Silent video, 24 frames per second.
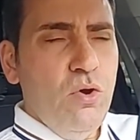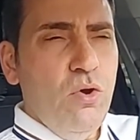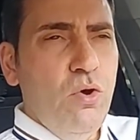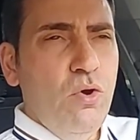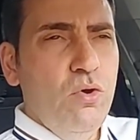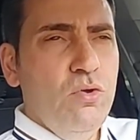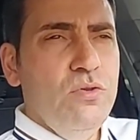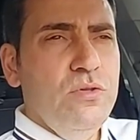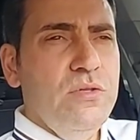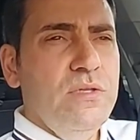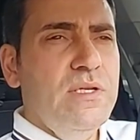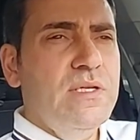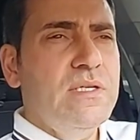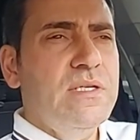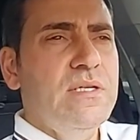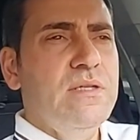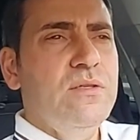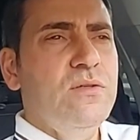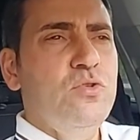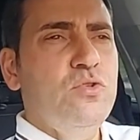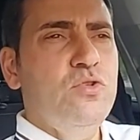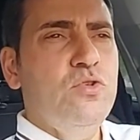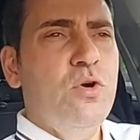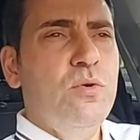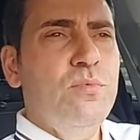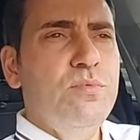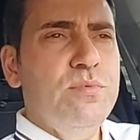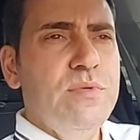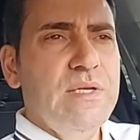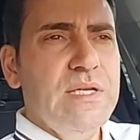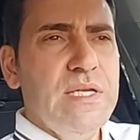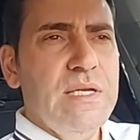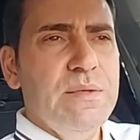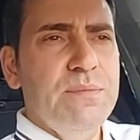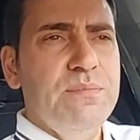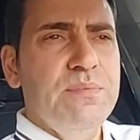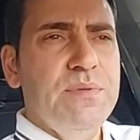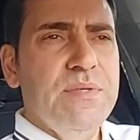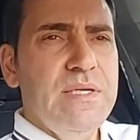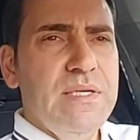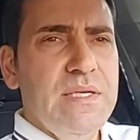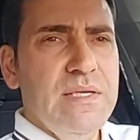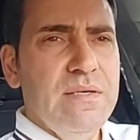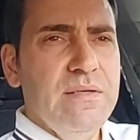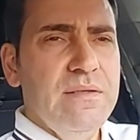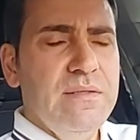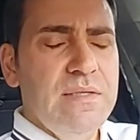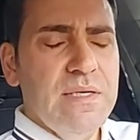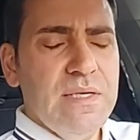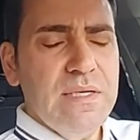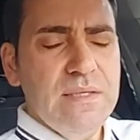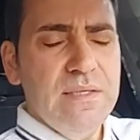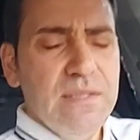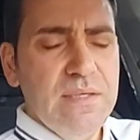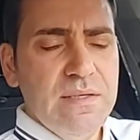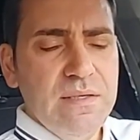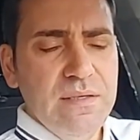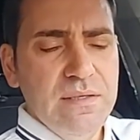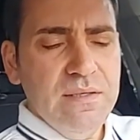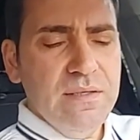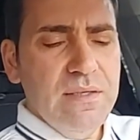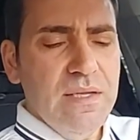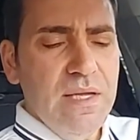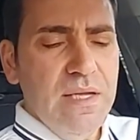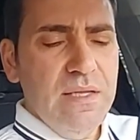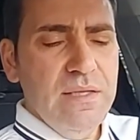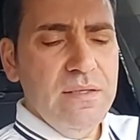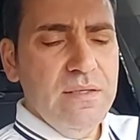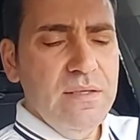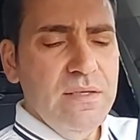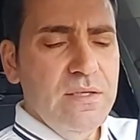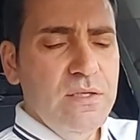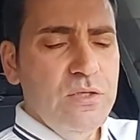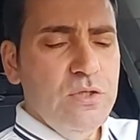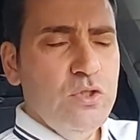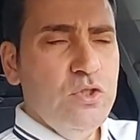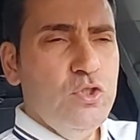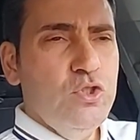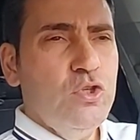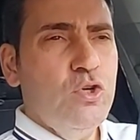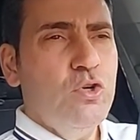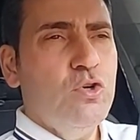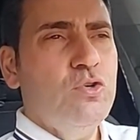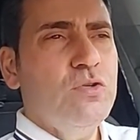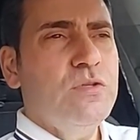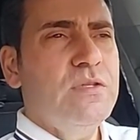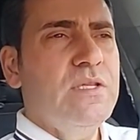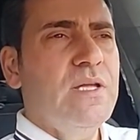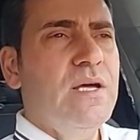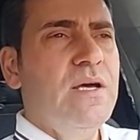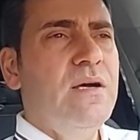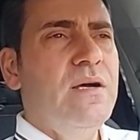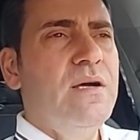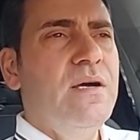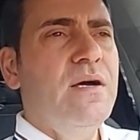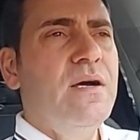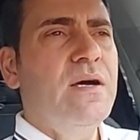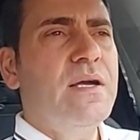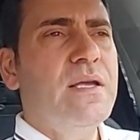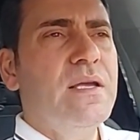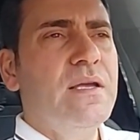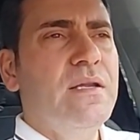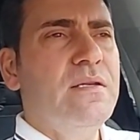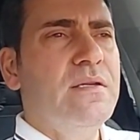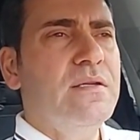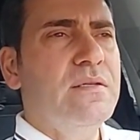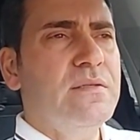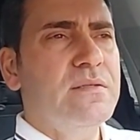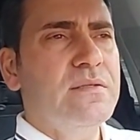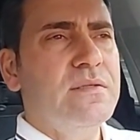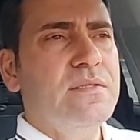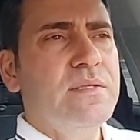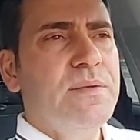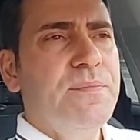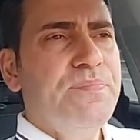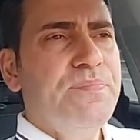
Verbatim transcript: onların toplayıp yığdıklarından çok daha hayırlıdır.